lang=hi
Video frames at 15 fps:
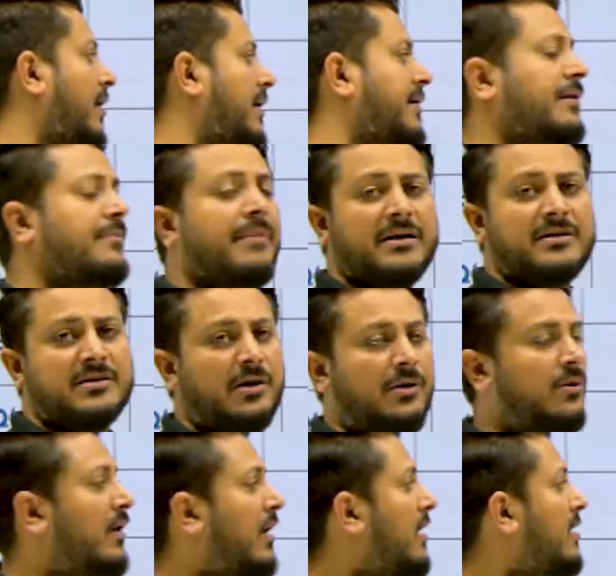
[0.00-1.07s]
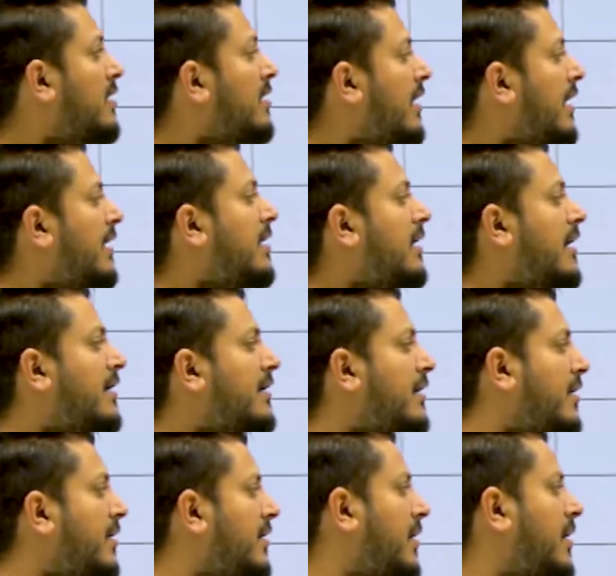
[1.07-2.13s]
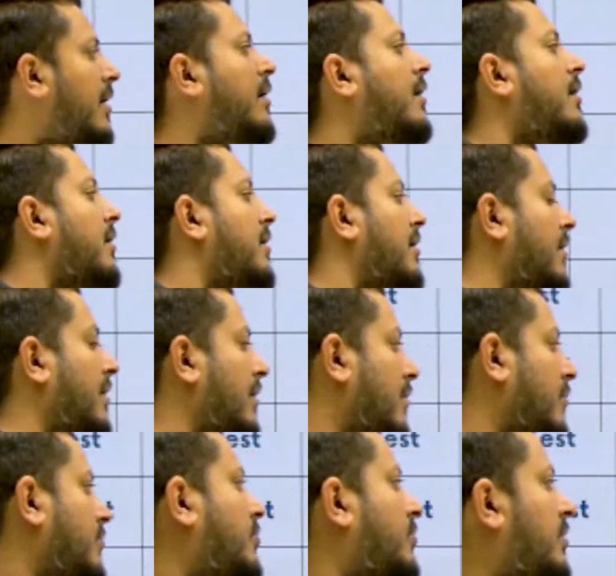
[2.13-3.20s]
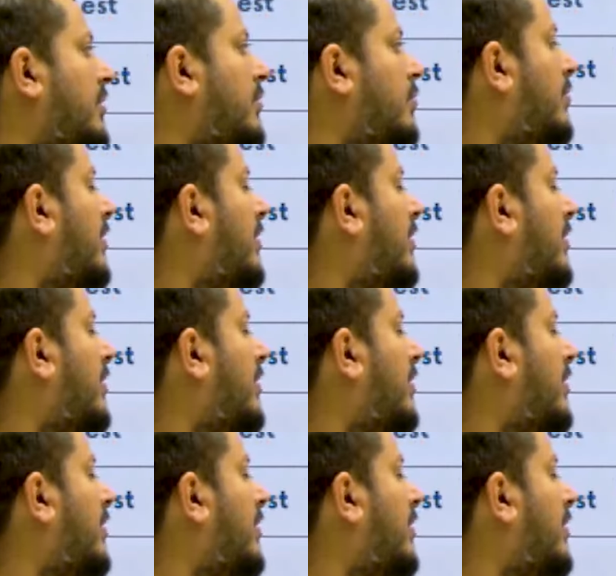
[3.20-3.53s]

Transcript: हंड्रेड मार्क्स का होगा है ना हंड्रेड टोटल दो